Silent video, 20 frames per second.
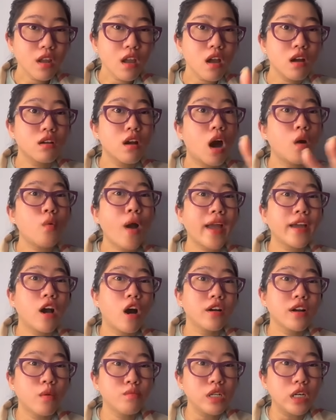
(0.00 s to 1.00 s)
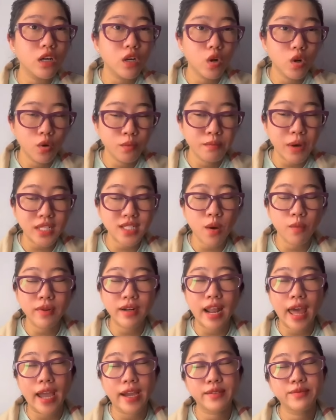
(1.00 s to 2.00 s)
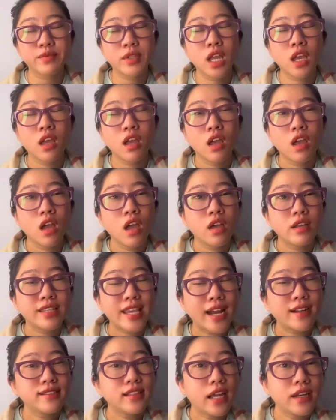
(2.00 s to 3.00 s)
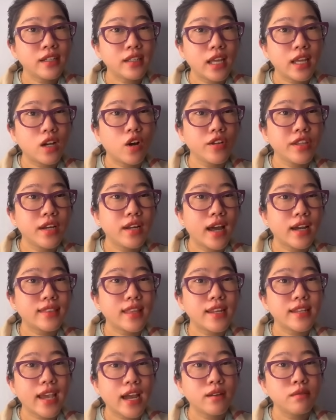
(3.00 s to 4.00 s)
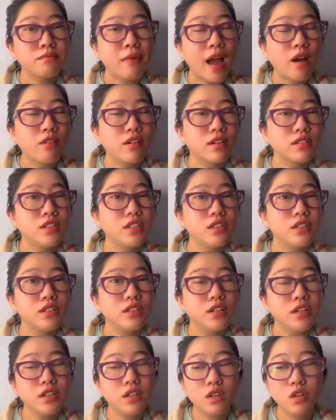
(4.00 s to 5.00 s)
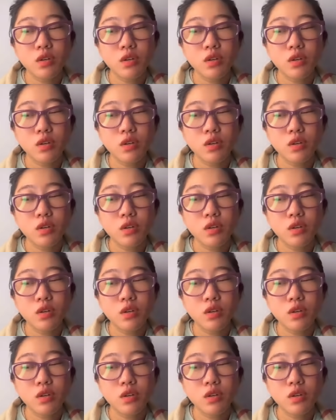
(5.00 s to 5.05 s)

gọi hoài gọi không được luôn mất sống lạc nhắn tin thì coi như là tin nhắn báo chưa gửi được